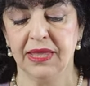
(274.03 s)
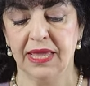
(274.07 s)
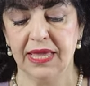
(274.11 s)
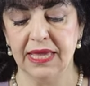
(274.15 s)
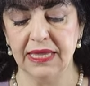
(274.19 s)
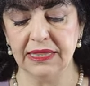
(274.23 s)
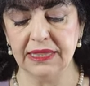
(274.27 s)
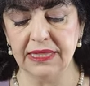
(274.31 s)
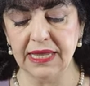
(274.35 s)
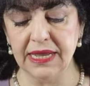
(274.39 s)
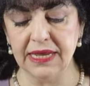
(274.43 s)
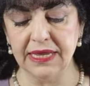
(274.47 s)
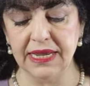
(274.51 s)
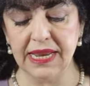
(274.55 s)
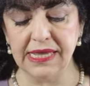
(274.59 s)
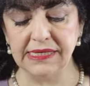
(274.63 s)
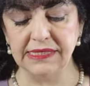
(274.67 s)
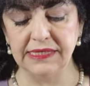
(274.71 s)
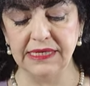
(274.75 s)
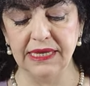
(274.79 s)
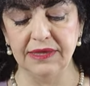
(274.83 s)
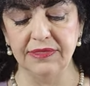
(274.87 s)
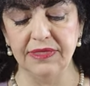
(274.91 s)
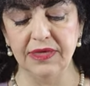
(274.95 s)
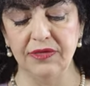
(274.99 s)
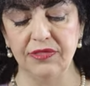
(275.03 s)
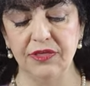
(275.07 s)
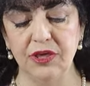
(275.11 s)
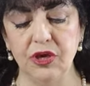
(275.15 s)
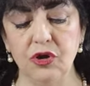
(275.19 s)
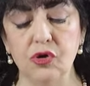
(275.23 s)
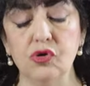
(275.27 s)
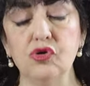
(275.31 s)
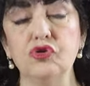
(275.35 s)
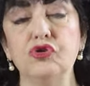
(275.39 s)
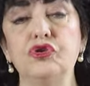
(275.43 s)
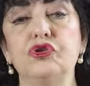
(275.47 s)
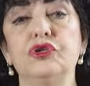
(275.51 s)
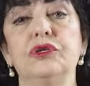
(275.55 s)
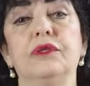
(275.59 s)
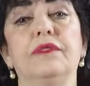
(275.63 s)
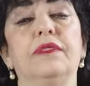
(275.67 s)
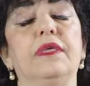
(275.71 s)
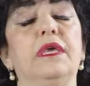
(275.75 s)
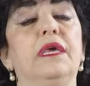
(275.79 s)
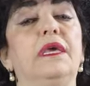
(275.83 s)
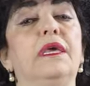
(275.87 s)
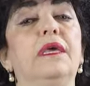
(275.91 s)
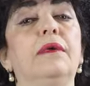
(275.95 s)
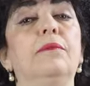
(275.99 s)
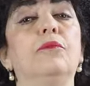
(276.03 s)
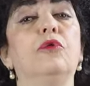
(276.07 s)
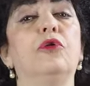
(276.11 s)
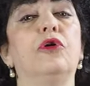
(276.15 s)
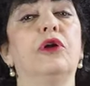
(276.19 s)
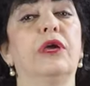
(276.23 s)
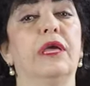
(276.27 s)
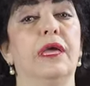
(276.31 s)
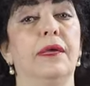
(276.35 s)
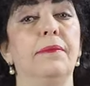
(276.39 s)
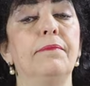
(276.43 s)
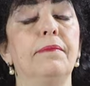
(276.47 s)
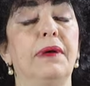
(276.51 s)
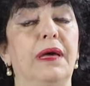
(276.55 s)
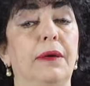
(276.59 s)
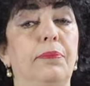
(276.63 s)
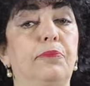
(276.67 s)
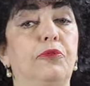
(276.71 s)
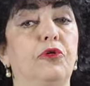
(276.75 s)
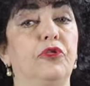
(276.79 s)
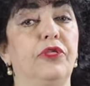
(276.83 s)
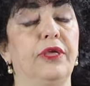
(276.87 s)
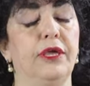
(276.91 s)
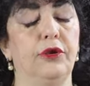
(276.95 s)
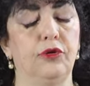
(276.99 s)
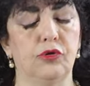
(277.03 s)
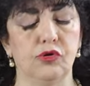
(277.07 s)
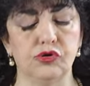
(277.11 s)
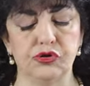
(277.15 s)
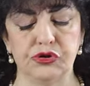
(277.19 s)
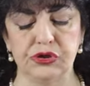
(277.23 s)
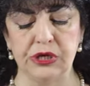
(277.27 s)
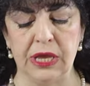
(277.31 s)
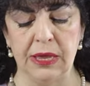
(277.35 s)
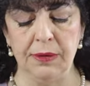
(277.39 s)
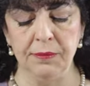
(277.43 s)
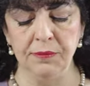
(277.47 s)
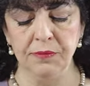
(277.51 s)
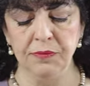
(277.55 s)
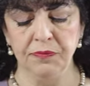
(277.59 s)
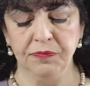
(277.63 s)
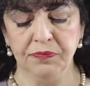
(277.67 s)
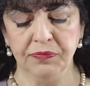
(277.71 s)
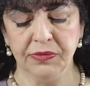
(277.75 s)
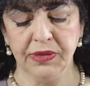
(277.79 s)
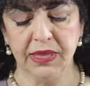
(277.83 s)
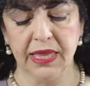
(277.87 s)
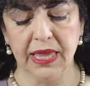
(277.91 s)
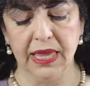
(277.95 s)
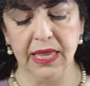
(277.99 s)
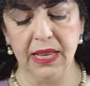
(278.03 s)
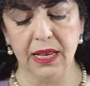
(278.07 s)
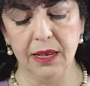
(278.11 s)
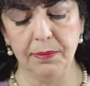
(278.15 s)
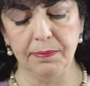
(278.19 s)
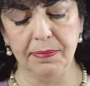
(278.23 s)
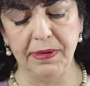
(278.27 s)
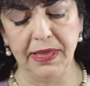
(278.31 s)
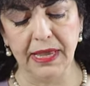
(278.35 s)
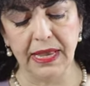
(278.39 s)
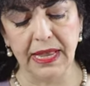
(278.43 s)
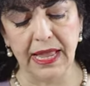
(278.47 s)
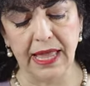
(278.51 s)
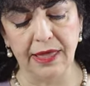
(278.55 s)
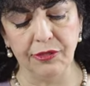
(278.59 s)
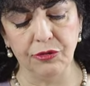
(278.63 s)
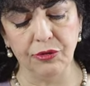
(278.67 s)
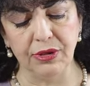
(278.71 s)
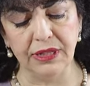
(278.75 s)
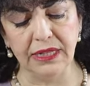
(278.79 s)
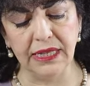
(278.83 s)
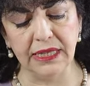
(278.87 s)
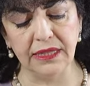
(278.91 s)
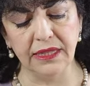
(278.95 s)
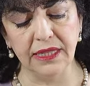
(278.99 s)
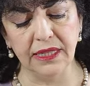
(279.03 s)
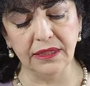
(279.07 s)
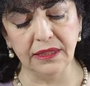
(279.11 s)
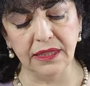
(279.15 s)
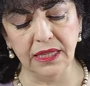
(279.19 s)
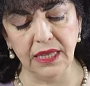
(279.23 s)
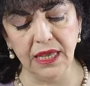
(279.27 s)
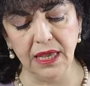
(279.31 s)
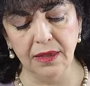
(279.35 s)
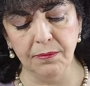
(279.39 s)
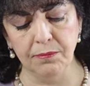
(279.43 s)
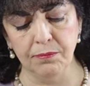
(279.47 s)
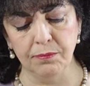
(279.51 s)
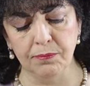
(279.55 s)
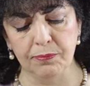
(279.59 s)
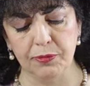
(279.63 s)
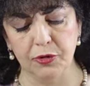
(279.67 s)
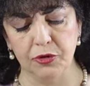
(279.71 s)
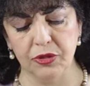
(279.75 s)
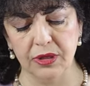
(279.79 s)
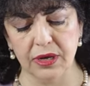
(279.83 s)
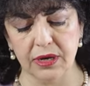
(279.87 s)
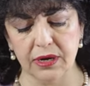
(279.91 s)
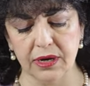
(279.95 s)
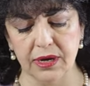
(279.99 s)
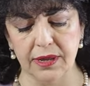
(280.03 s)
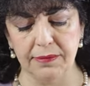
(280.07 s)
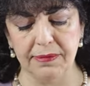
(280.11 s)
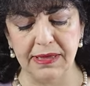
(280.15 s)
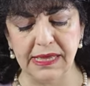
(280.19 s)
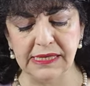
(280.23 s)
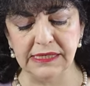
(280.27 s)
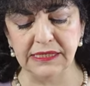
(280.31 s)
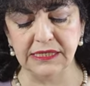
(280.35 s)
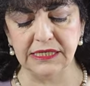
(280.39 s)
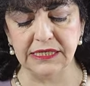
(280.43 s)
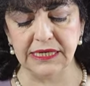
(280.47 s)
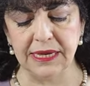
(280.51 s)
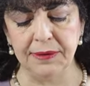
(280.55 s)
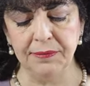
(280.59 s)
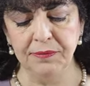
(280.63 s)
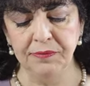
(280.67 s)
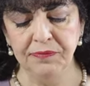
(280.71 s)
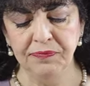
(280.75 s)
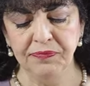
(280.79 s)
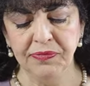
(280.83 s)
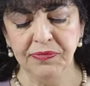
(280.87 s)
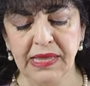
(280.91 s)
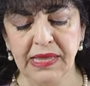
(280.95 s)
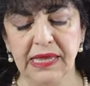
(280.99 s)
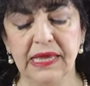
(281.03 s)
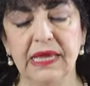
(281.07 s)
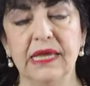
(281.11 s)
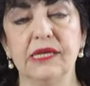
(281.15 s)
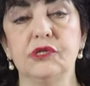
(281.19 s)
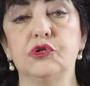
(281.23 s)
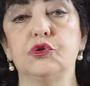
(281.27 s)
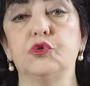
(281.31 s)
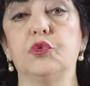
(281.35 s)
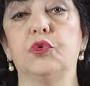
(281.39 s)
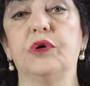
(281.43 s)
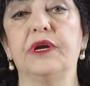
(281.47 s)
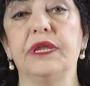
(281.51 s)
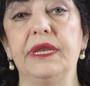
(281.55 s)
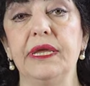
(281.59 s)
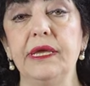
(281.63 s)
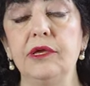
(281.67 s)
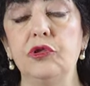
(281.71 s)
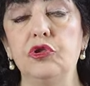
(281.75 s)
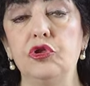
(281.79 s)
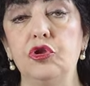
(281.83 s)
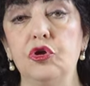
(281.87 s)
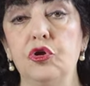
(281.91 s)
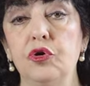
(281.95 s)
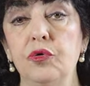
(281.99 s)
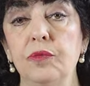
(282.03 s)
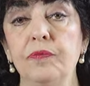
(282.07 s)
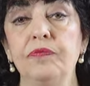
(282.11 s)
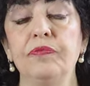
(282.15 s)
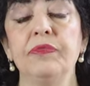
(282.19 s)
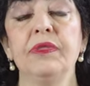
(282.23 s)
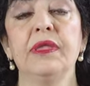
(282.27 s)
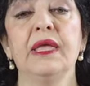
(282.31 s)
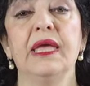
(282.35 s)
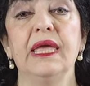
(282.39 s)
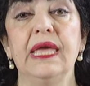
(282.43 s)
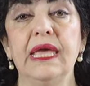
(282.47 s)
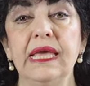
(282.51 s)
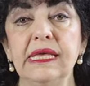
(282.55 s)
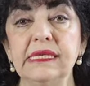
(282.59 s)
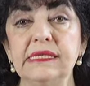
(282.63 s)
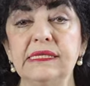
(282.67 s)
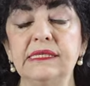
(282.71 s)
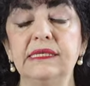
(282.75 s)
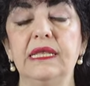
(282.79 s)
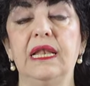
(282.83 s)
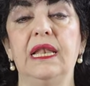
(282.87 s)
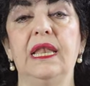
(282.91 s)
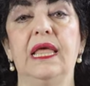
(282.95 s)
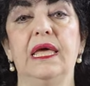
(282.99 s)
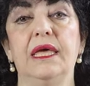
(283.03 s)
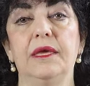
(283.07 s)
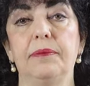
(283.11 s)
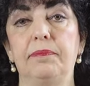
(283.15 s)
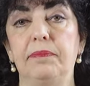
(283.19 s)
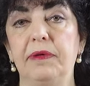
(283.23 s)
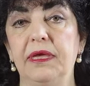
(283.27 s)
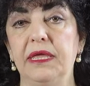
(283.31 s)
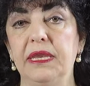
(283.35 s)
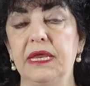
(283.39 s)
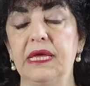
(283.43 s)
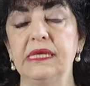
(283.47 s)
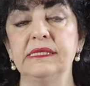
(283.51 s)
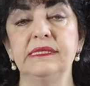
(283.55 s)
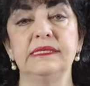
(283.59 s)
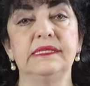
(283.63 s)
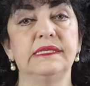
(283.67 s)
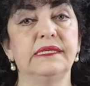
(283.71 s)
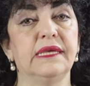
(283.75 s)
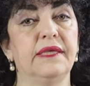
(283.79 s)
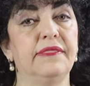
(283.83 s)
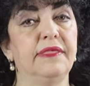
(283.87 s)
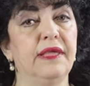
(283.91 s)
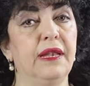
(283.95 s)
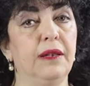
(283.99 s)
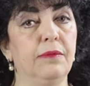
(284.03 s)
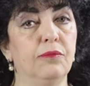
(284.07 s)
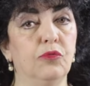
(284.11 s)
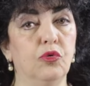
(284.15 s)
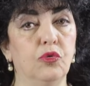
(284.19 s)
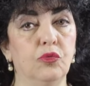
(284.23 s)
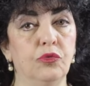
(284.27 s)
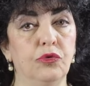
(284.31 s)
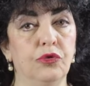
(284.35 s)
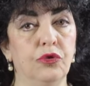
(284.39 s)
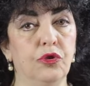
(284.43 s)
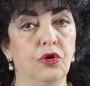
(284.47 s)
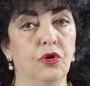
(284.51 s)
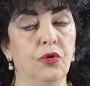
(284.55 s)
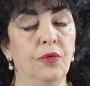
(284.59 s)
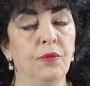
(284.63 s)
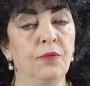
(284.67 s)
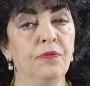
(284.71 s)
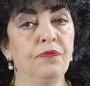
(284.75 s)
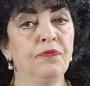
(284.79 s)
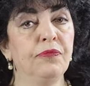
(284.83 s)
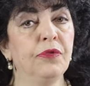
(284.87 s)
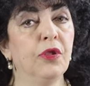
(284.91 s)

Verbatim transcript: Esta gracia de Dios dijimos que es más poderosa que el pecado. En este tiempo de revancha, Jesucristo es la esperanza del mundo.